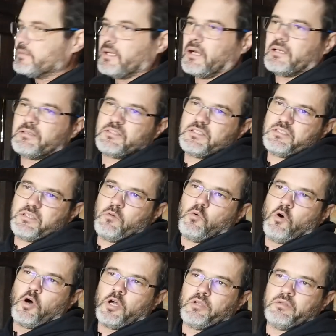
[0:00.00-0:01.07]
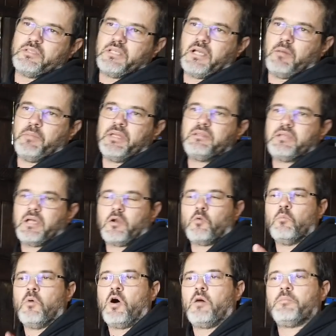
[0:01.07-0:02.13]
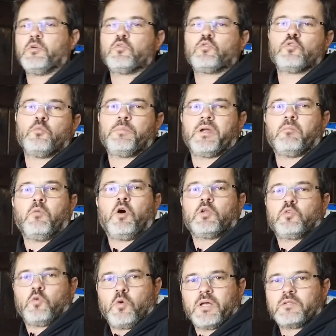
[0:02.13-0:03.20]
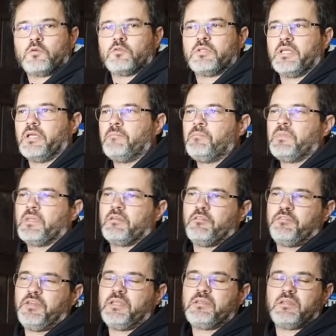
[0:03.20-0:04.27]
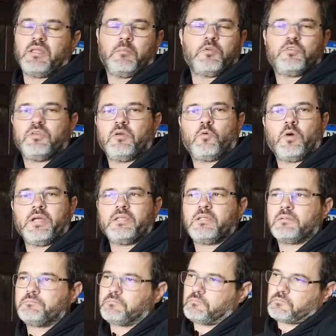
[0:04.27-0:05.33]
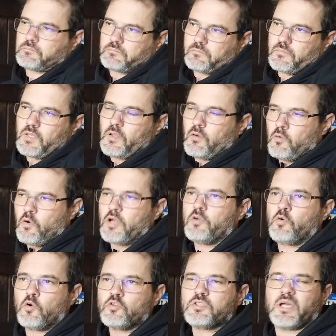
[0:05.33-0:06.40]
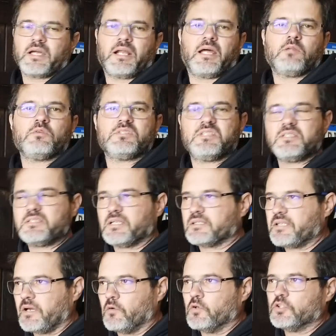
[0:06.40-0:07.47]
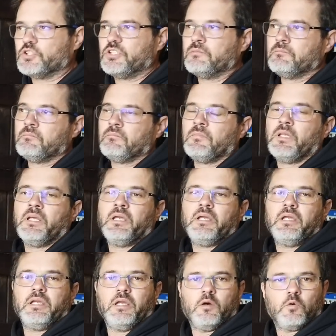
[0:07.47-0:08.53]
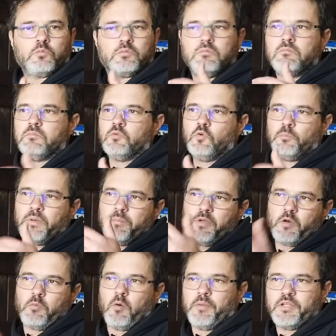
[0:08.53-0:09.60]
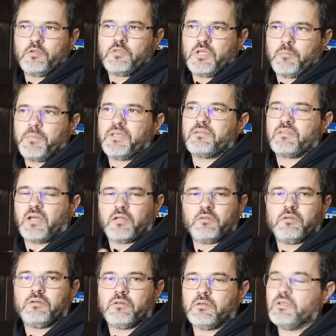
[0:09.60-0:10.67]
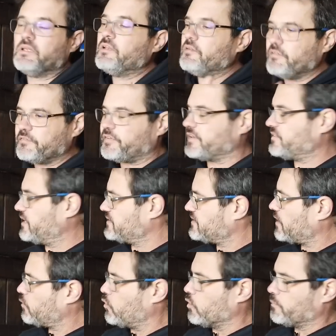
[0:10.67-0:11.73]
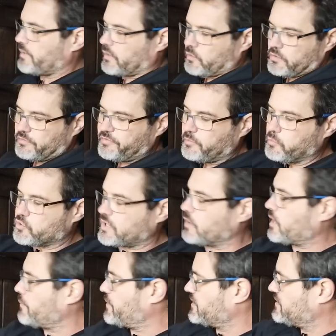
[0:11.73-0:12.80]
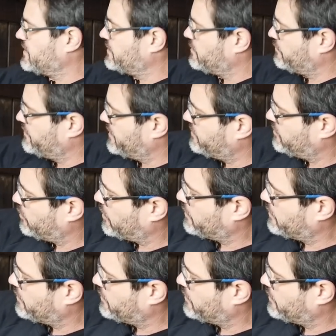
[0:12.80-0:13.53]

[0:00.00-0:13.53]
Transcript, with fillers: Tá? Existia um óleo antigamente que era o Mobil Supermoto 4T 20W50, um óleo consagrado, existe até hoje e eu, num primeiro momento, eu tinha pensado em, em fazer essa compra. Quando eu fui buscar o capacete, eu vi esse